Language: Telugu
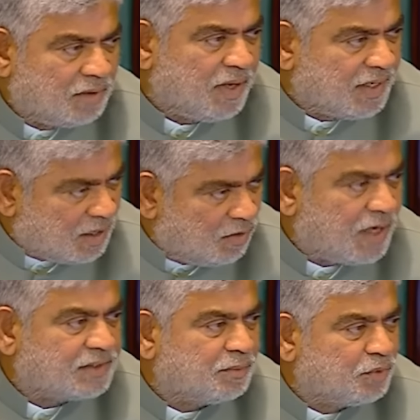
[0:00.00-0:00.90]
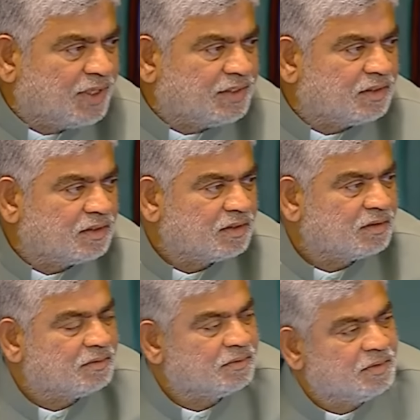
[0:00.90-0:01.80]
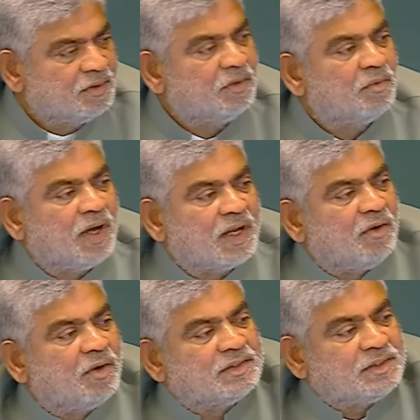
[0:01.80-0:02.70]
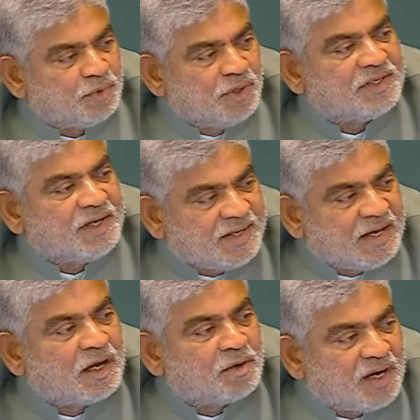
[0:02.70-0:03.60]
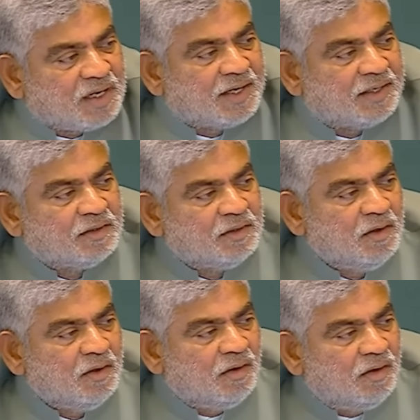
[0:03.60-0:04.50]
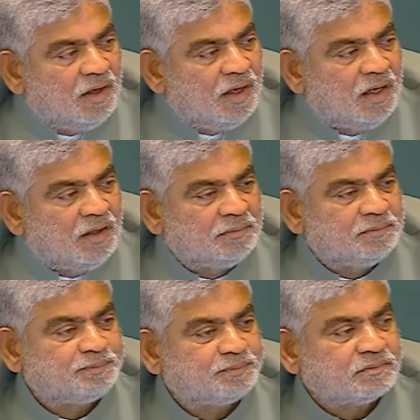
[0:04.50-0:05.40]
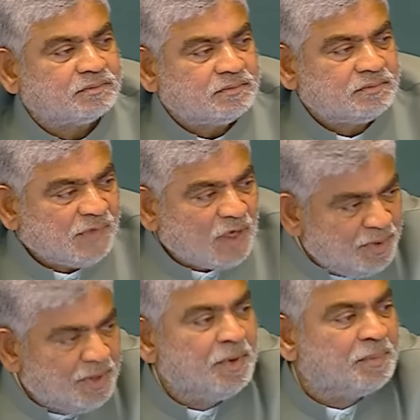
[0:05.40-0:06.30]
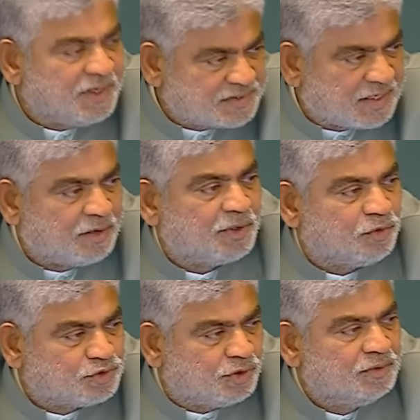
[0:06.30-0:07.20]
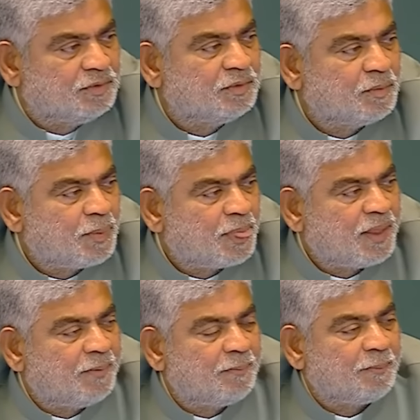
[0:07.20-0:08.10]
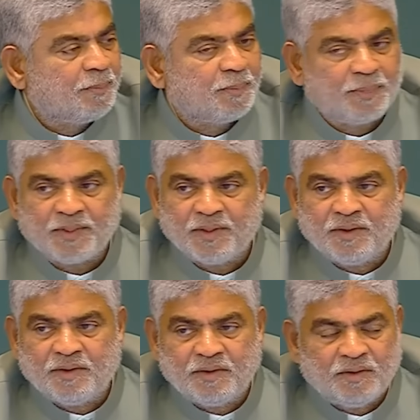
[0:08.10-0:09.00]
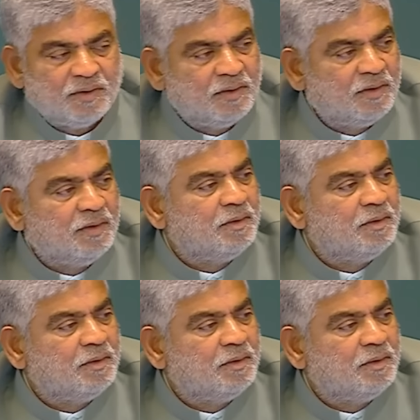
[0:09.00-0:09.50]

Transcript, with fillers: వారికి అవకాశం ఉన్నది వారికి అవకాశం ఉన్నది కేటీఆర్ గారు మాట్లాడండి స్పీకర్ సార్ నేను మీ ప్లేస్లలో పోయి కూర్చోండి శ్రీర్ గారు శ్రీయర్ సార్